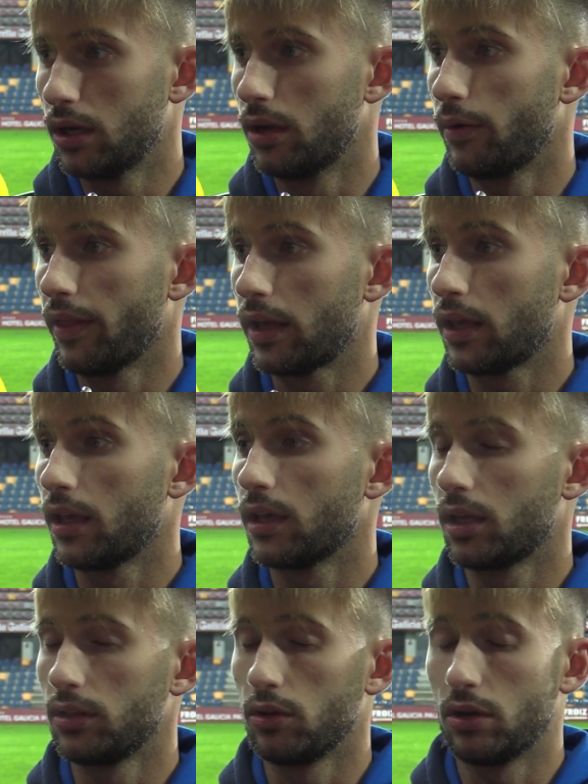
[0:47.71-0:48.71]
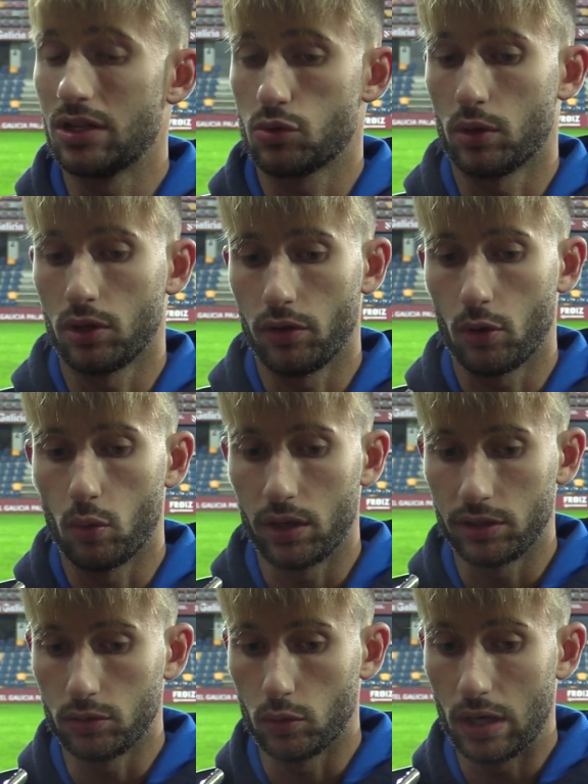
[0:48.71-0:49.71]
La verdad que, he tenido la suerte hoy de
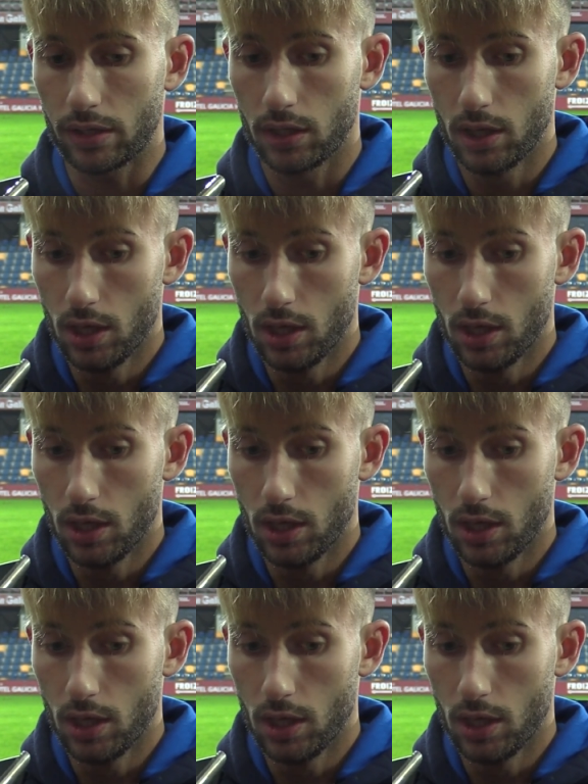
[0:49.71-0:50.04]
jugar titular